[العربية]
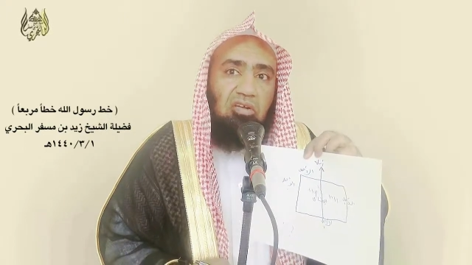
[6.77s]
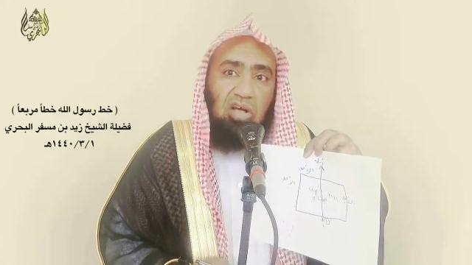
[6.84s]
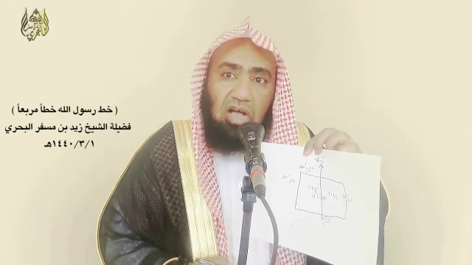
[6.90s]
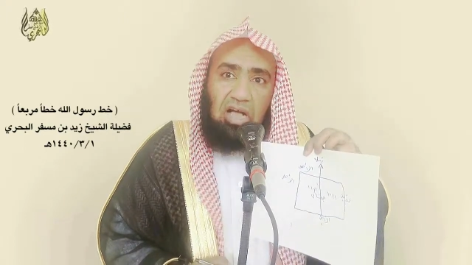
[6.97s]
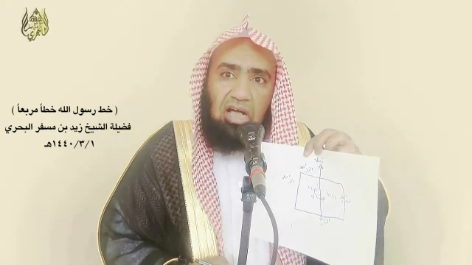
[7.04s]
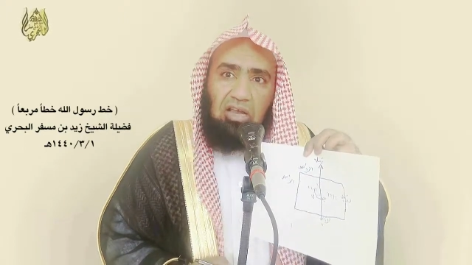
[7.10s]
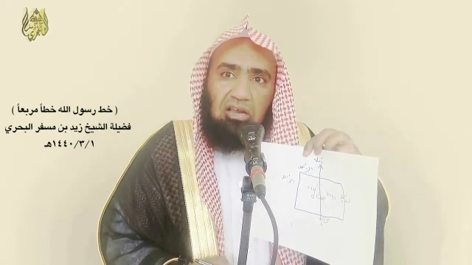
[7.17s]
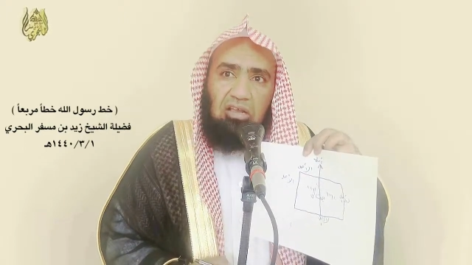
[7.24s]

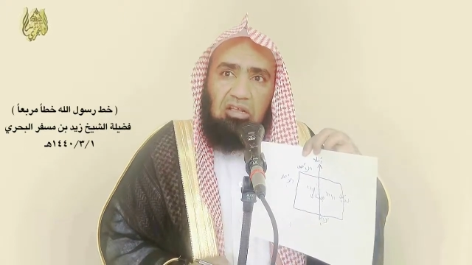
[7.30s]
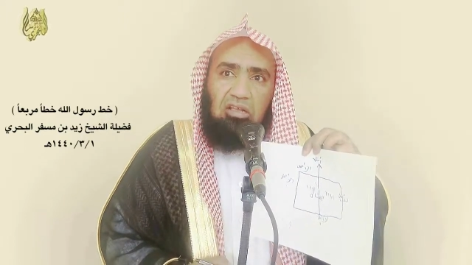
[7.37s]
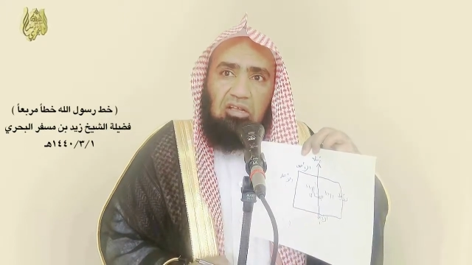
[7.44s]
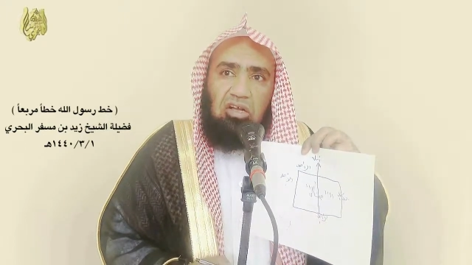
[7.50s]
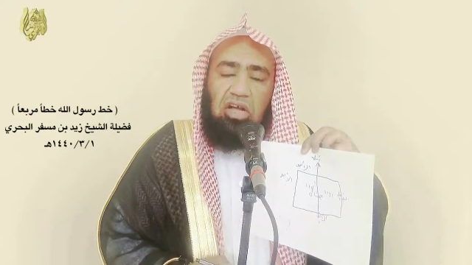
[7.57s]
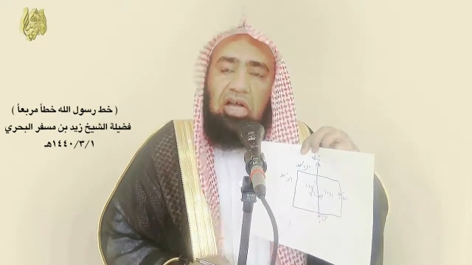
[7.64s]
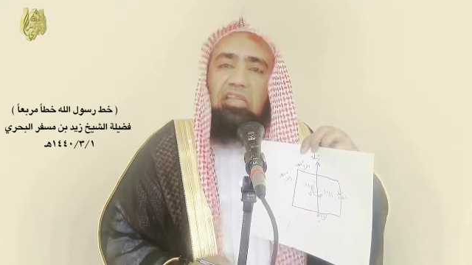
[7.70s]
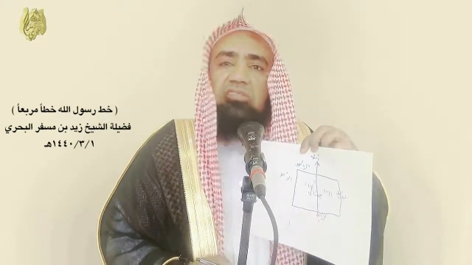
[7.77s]
قال
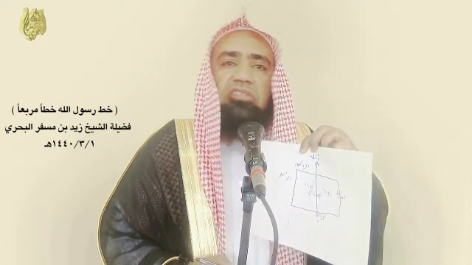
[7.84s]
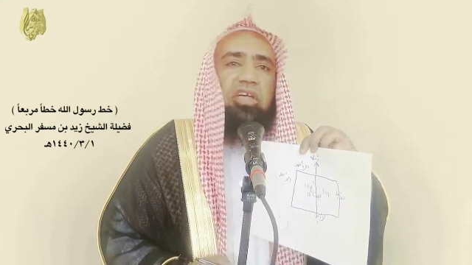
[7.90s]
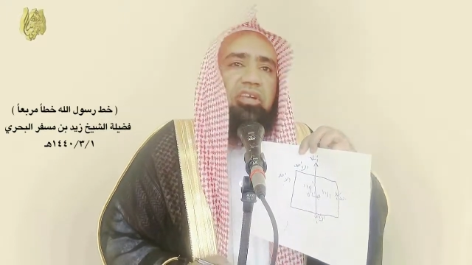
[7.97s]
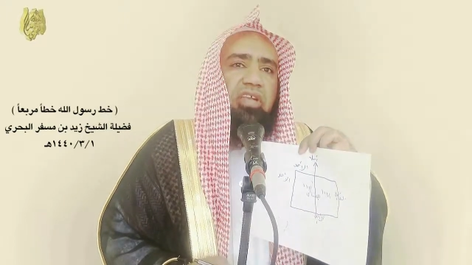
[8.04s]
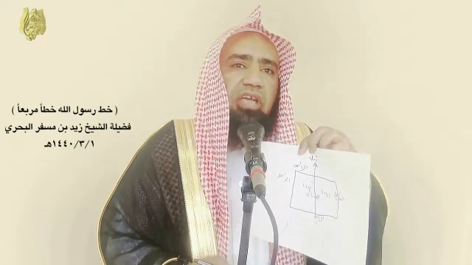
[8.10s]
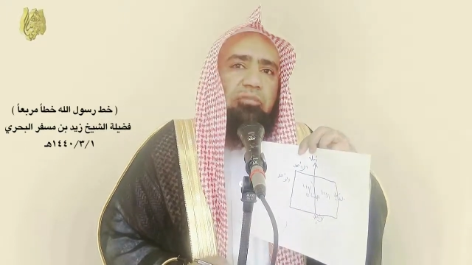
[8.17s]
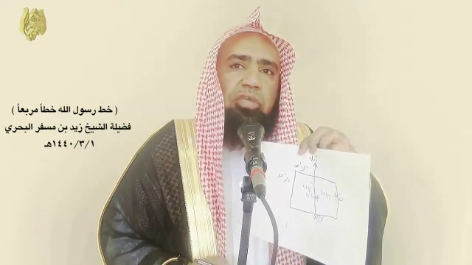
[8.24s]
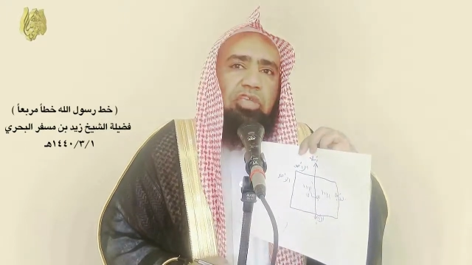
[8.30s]
خط
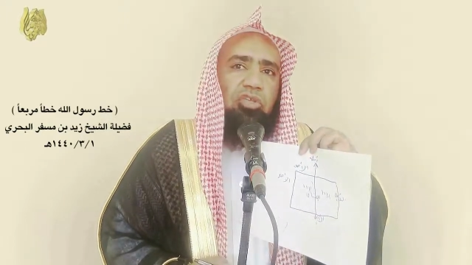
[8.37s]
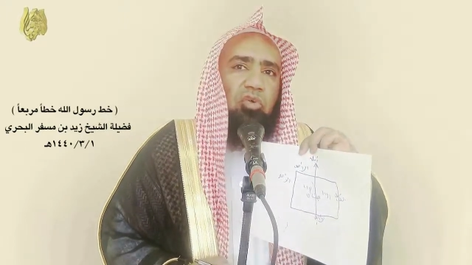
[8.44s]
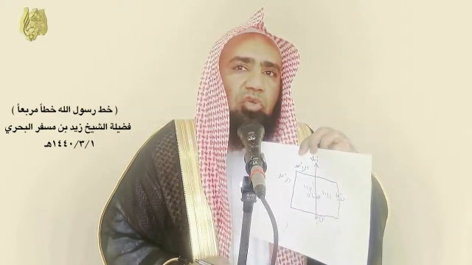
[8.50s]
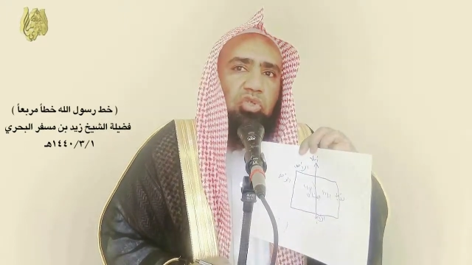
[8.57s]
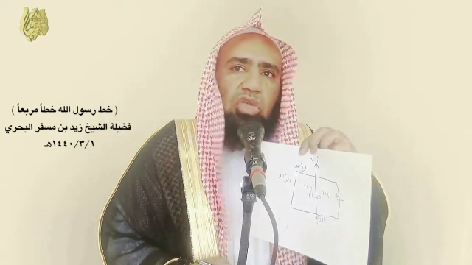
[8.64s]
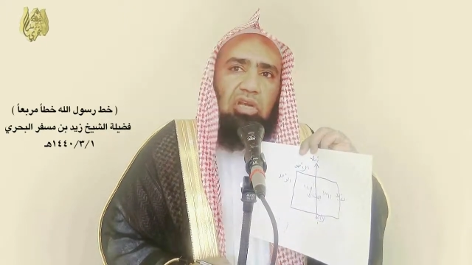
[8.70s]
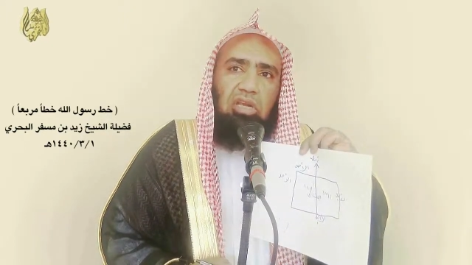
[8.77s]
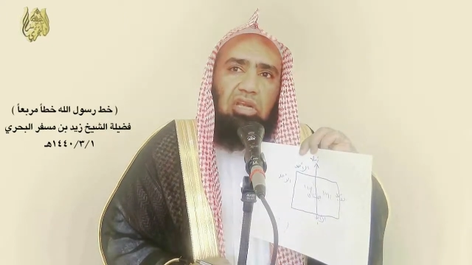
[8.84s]

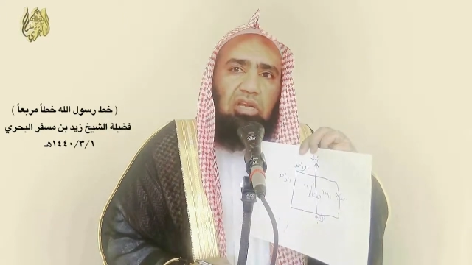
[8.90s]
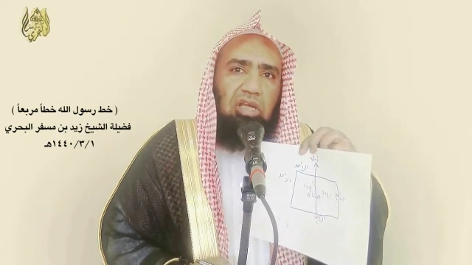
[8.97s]
النبي صلى